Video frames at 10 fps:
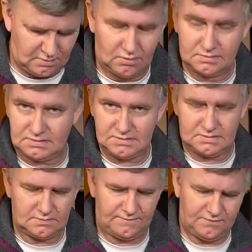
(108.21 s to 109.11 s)
und
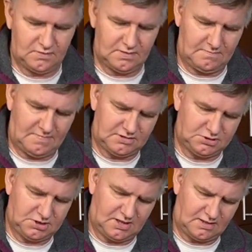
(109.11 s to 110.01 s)
fülle in meinen
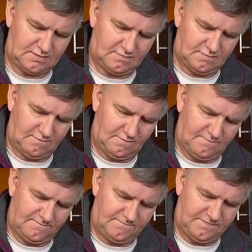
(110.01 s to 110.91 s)
Jigger
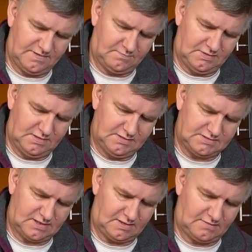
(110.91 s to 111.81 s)
4
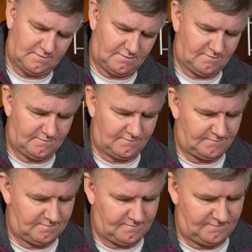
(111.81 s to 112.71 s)
Milliliter
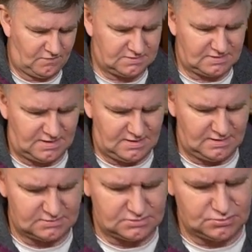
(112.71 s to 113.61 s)

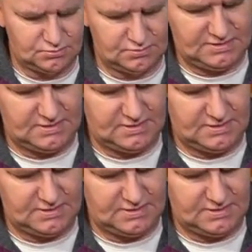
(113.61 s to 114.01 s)
Wodka, tue die